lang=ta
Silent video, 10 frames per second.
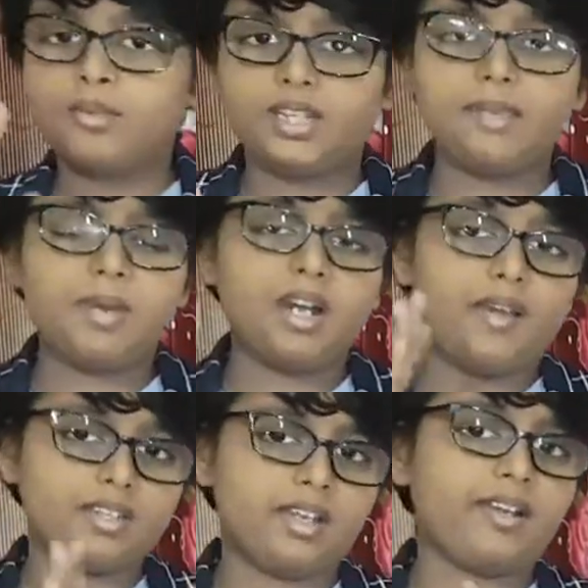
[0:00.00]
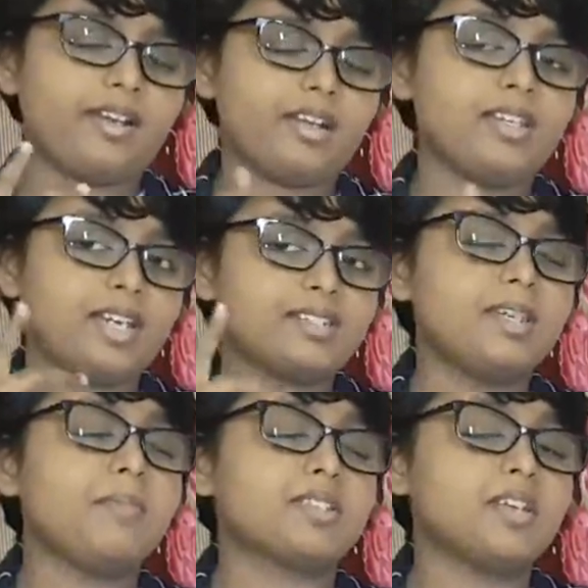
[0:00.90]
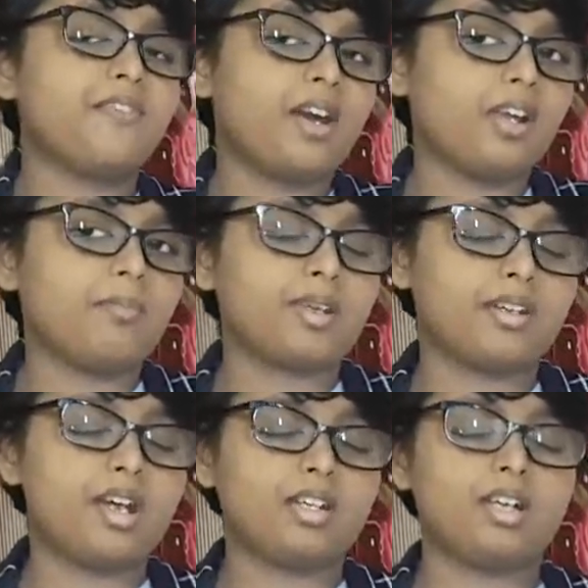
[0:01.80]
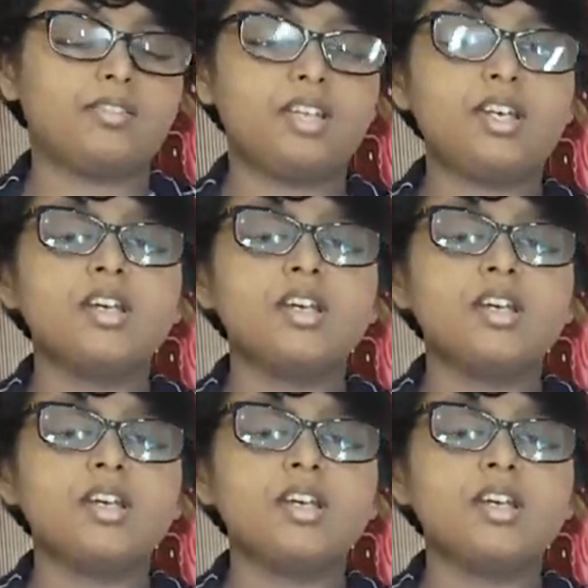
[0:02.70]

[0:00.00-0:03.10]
முக்கியமான விஷயம் என்னென்னா எஸ்எம்எஸ்ஸை ஃபாலோ பண்ணணும் அதாவது